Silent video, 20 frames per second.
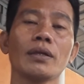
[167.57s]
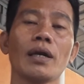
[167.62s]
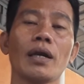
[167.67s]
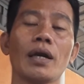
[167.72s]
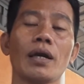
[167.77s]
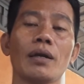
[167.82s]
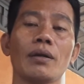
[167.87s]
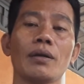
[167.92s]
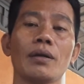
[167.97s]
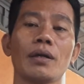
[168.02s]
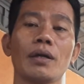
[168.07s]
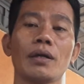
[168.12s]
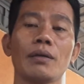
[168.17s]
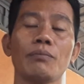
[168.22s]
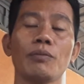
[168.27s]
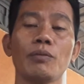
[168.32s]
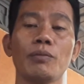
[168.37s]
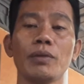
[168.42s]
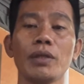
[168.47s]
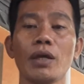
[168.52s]
uh,
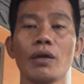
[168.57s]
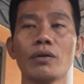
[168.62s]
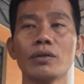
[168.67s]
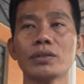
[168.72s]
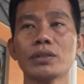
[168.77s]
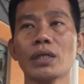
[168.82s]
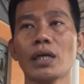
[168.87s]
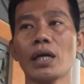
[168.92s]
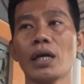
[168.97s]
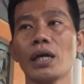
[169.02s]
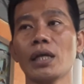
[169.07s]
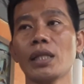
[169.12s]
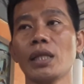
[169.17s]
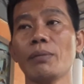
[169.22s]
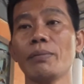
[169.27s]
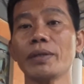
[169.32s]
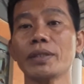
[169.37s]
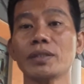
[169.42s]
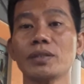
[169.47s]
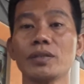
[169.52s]
bumili ako sa
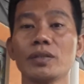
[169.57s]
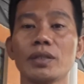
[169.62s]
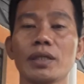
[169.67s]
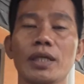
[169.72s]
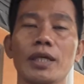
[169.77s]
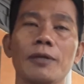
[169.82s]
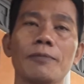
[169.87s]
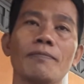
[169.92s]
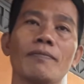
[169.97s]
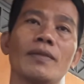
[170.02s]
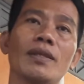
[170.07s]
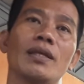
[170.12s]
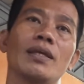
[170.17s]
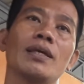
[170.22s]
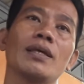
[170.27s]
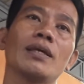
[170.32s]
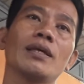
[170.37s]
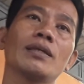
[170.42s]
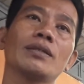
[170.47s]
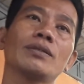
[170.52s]
labas noon eh
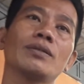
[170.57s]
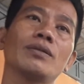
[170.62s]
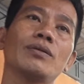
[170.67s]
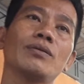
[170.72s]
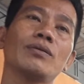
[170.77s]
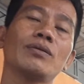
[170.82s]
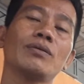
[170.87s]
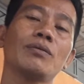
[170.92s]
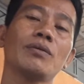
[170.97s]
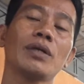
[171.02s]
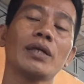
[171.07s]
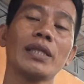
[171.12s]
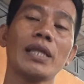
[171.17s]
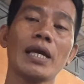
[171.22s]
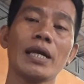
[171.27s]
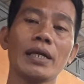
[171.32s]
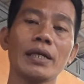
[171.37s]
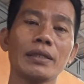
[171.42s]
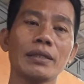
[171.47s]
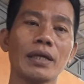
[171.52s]
So,
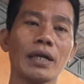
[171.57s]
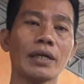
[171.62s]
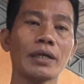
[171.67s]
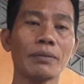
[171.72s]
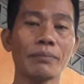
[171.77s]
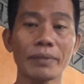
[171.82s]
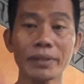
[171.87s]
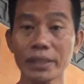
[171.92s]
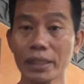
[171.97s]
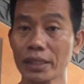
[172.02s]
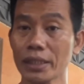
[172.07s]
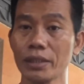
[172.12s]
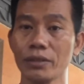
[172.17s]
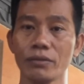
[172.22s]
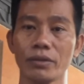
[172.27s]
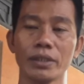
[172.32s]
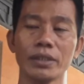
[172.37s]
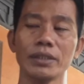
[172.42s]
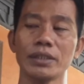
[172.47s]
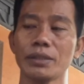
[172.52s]
kailangan uh,
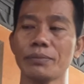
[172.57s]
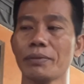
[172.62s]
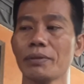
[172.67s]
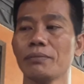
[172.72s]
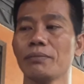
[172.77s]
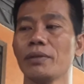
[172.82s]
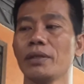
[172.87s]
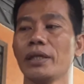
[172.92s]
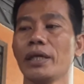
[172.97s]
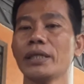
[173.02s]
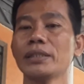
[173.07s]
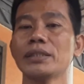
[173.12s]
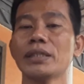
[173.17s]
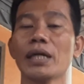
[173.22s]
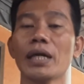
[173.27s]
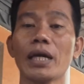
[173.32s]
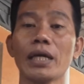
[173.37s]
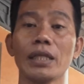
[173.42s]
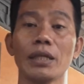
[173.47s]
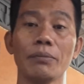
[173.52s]
matalino ka din sa pagbili at
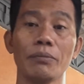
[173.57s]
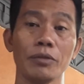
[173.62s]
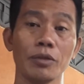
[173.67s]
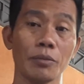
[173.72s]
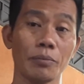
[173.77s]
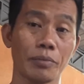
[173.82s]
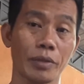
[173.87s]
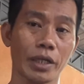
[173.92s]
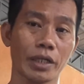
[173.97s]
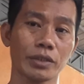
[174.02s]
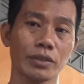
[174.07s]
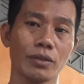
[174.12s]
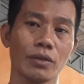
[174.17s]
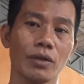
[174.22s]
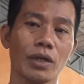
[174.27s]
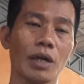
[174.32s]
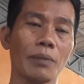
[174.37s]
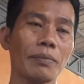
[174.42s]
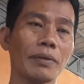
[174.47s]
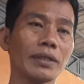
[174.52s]
saka alam mo yung presyo.
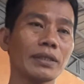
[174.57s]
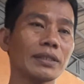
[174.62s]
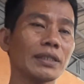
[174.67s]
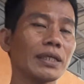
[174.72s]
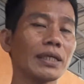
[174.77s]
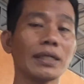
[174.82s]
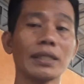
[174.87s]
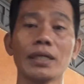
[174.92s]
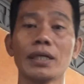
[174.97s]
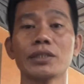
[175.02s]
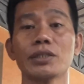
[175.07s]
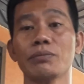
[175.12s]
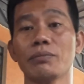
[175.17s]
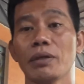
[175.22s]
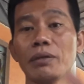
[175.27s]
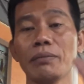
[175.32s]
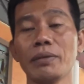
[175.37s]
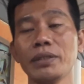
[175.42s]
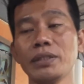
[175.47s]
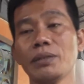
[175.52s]
Kapag hindi ka
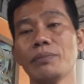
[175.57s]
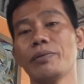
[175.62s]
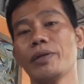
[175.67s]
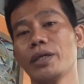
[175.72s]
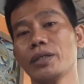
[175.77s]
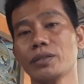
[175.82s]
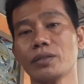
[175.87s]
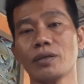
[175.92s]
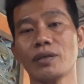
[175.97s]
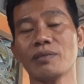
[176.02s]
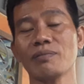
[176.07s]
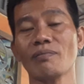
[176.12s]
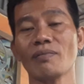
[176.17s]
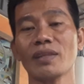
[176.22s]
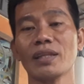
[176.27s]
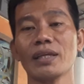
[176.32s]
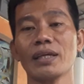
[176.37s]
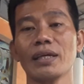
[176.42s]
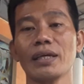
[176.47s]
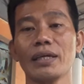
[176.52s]
nakasubaybay sa presyo,
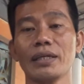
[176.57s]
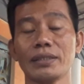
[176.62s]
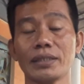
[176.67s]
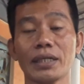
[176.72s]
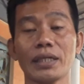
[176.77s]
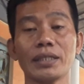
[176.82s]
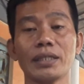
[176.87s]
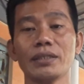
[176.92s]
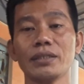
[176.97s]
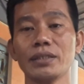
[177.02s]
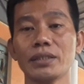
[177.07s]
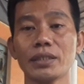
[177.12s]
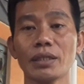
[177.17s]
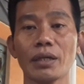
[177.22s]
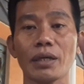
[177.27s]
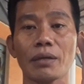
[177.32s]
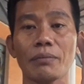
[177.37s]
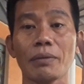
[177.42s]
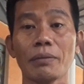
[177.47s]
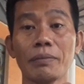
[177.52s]
isa ka na din
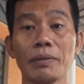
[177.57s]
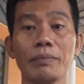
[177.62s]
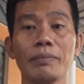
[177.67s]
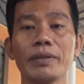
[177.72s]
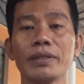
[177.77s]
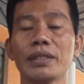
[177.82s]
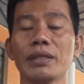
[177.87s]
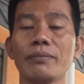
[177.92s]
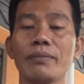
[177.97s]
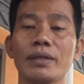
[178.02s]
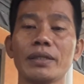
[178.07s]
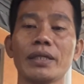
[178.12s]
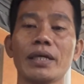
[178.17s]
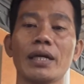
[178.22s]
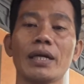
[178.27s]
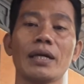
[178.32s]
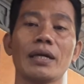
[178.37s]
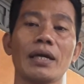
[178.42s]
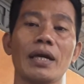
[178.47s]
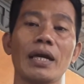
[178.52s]
sa mabibiktima
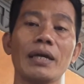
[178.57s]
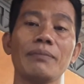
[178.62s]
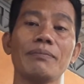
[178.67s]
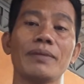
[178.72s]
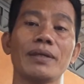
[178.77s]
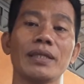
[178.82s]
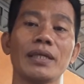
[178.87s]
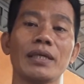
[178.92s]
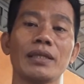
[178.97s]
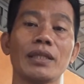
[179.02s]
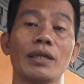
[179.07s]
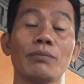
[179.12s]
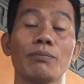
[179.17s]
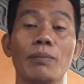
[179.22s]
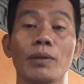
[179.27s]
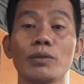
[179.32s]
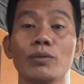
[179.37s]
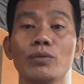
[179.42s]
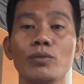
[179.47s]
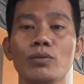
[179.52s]
na ay mali, na
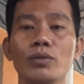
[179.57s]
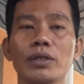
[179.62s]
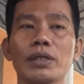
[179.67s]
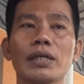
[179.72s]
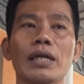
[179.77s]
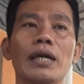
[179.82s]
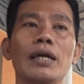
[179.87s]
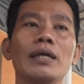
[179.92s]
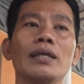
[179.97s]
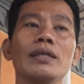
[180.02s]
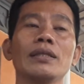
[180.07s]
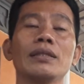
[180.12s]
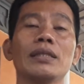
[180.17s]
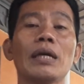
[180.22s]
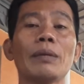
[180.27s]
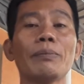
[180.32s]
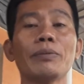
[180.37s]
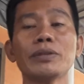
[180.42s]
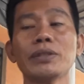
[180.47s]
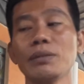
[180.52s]
malulugi ka.
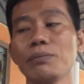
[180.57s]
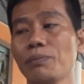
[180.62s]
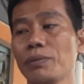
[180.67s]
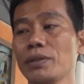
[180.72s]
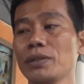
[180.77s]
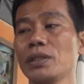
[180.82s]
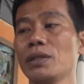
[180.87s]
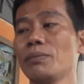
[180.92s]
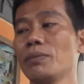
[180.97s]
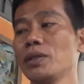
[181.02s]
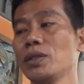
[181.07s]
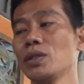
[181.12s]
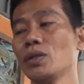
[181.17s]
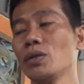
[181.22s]
Tapos pag naman